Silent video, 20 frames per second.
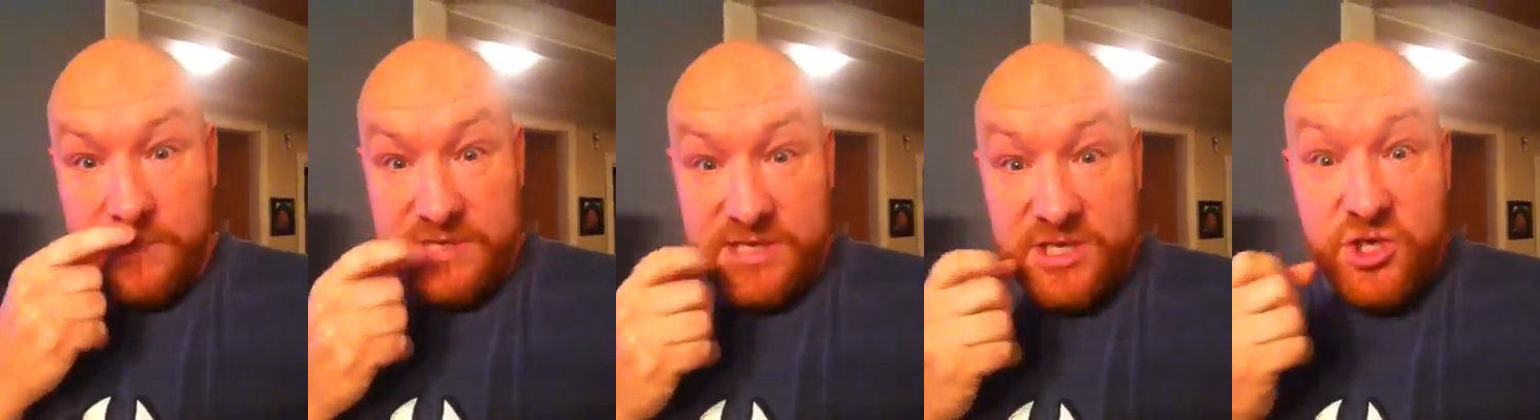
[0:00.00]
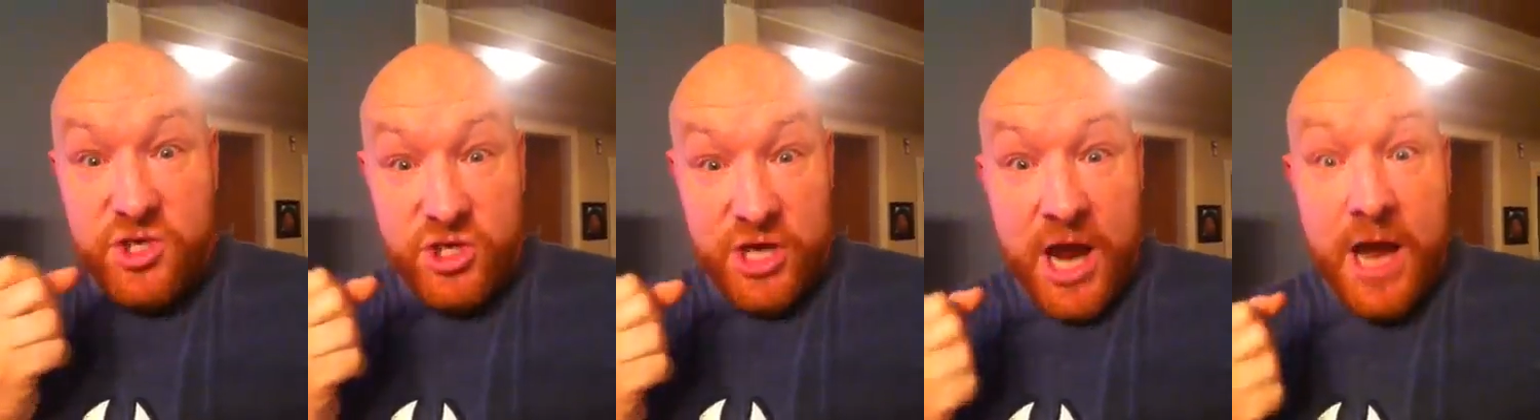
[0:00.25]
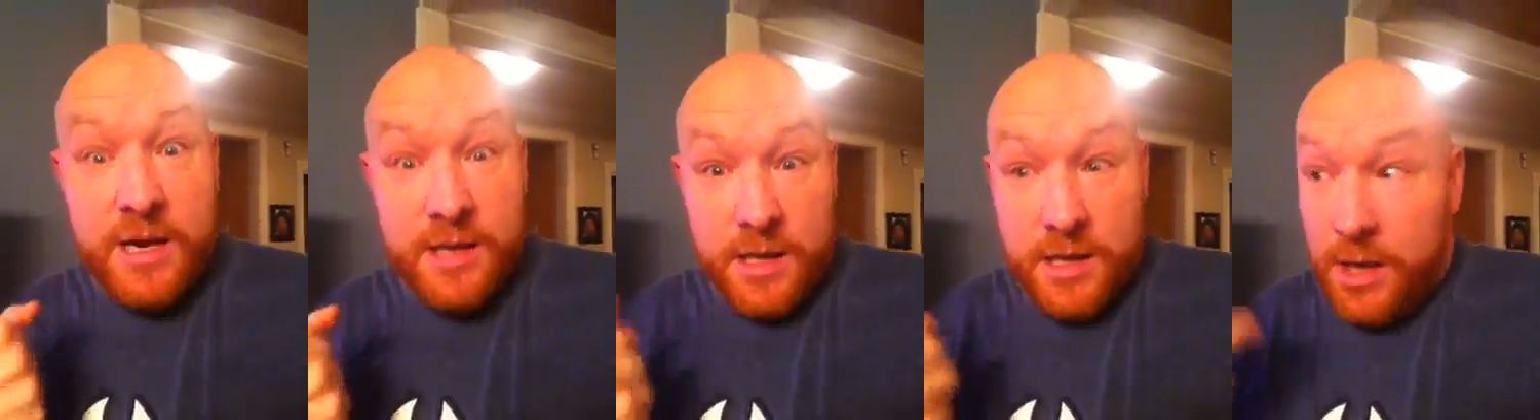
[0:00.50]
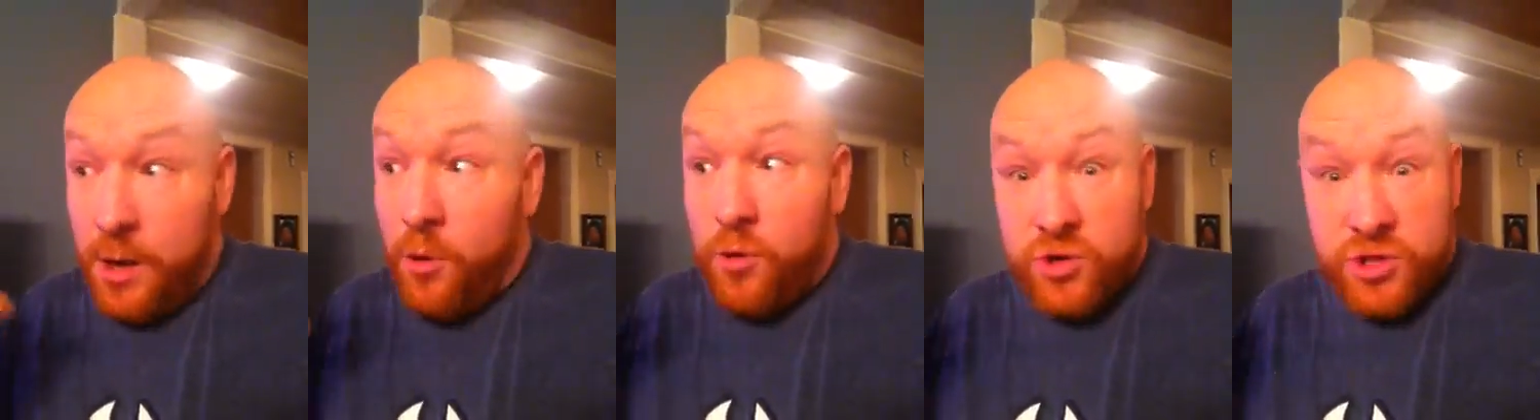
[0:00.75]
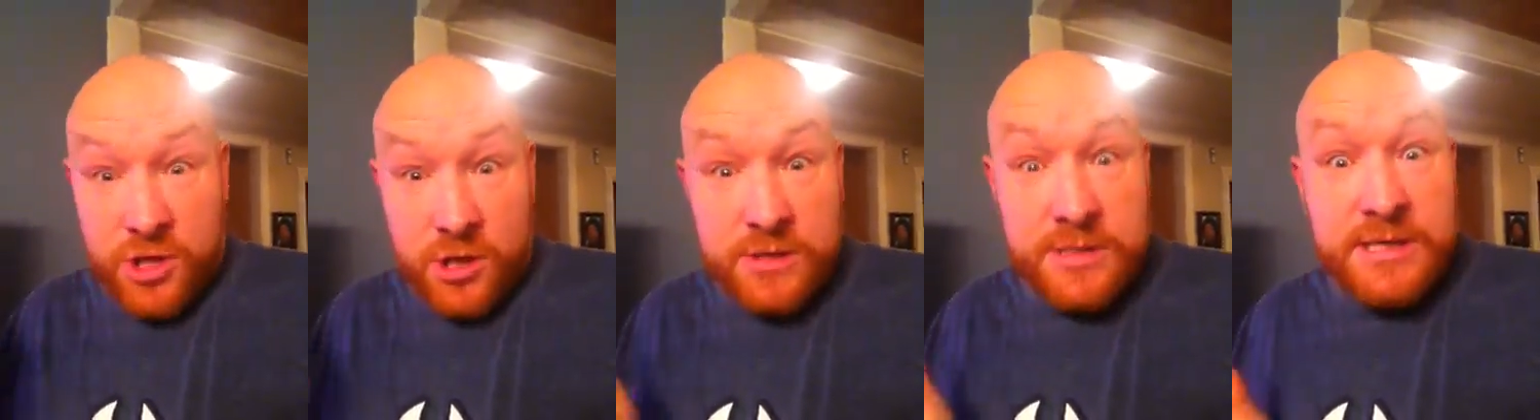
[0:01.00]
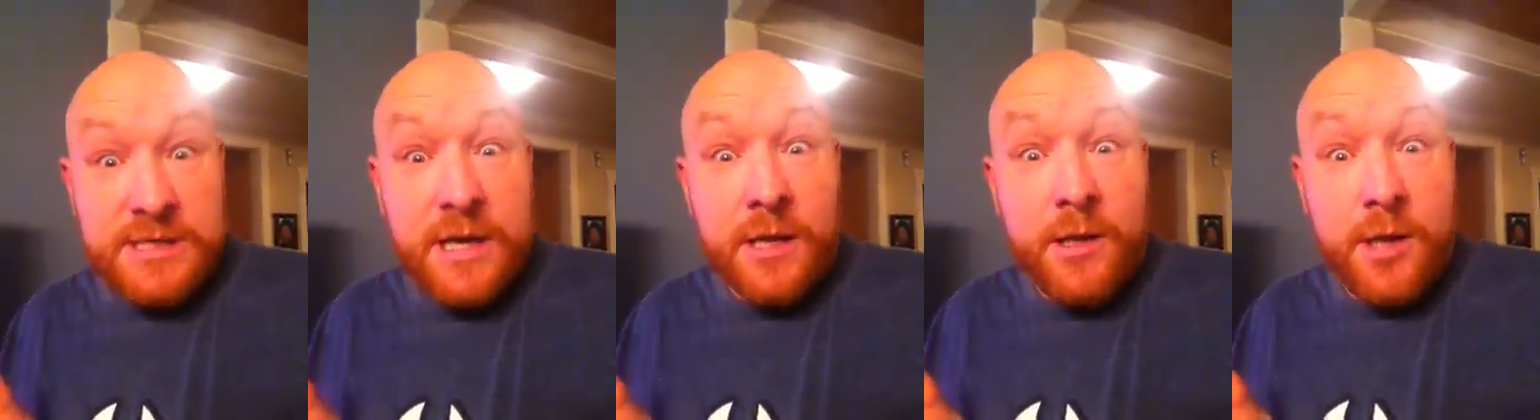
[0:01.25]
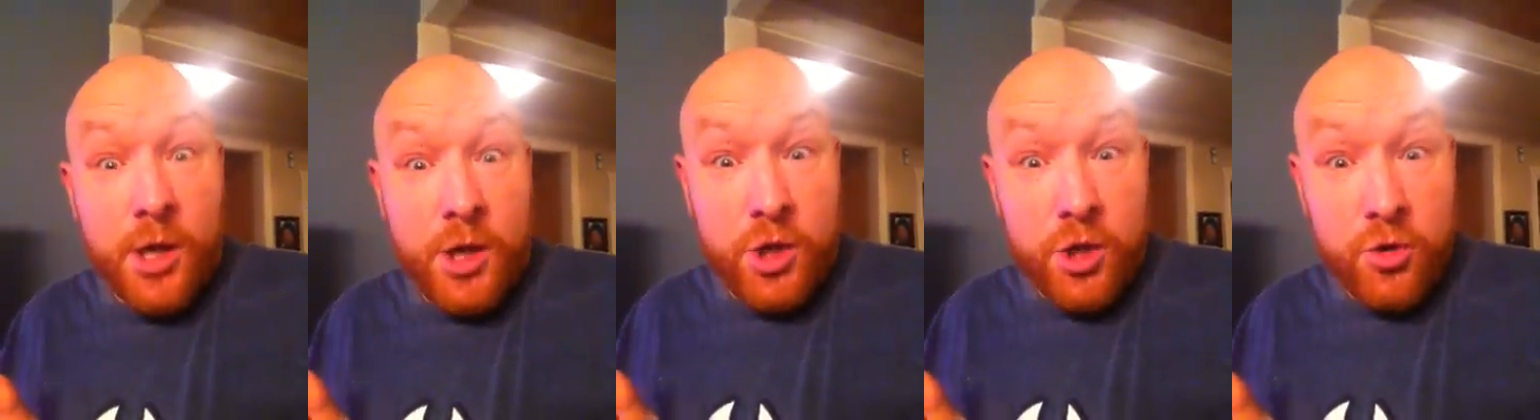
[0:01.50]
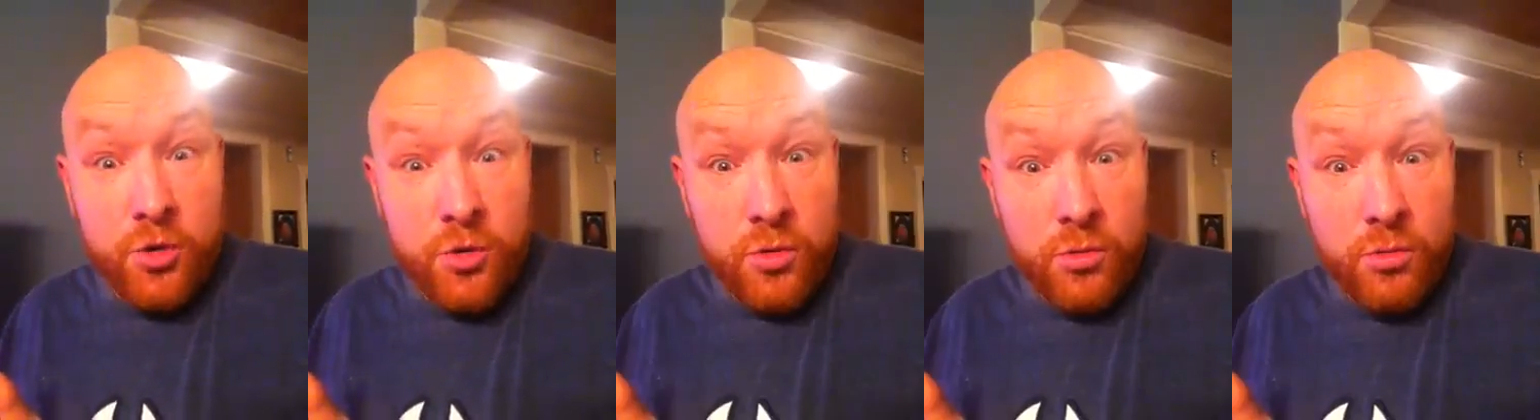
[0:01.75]
Si je chante, il y a des grosses chances que ça sente le
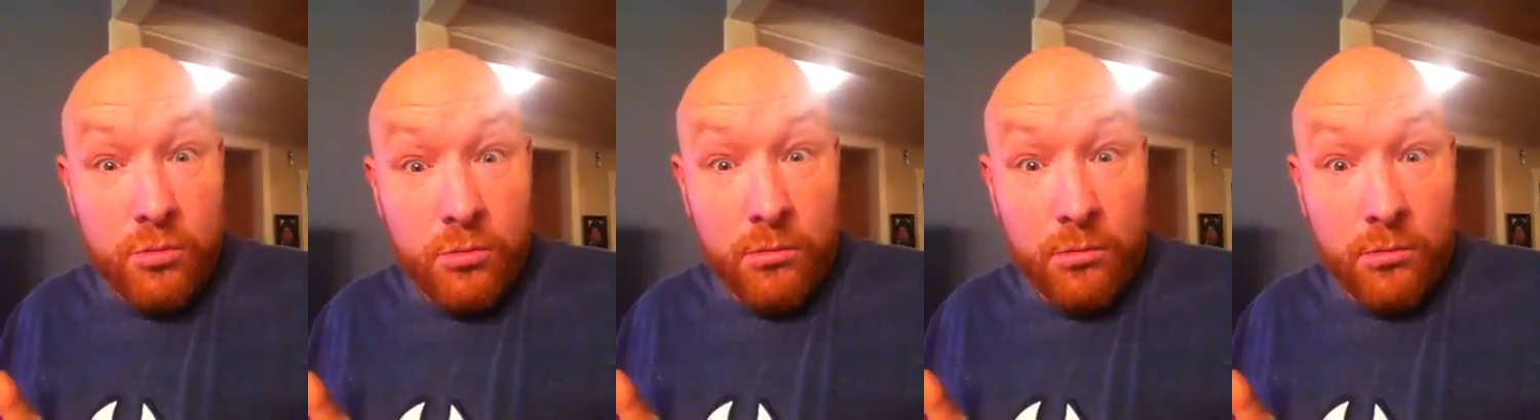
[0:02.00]
cul.